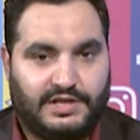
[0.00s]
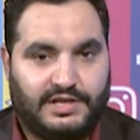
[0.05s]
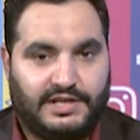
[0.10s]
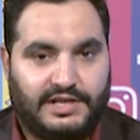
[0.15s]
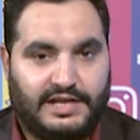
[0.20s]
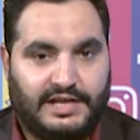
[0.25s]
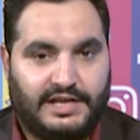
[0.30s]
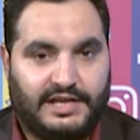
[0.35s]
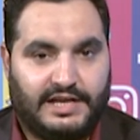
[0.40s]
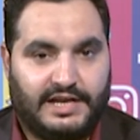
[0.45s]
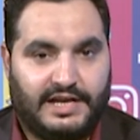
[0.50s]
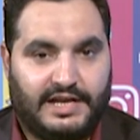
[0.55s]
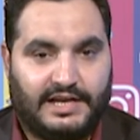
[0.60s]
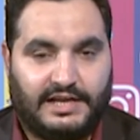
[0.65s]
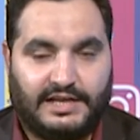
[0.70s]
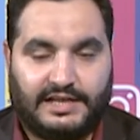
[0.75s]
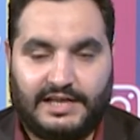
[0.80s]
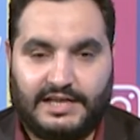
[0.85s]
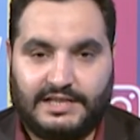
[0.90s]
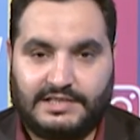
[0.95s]

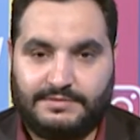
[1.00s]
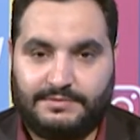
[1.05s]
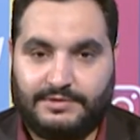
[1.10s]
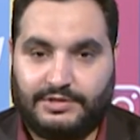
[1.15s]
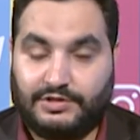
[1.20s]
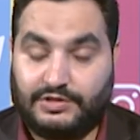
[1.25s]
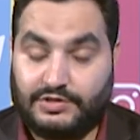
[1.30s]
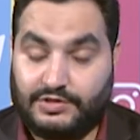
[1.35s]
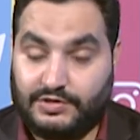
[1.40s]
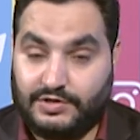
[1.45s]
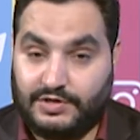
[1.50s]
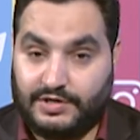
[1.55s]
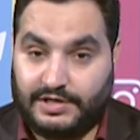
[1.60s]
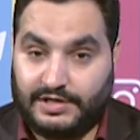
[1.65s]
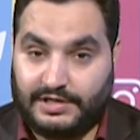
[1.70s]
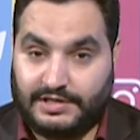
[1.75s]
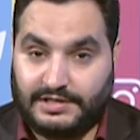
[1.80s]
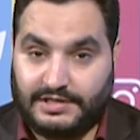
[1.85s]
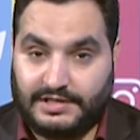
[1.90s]
للكاتب الدكتور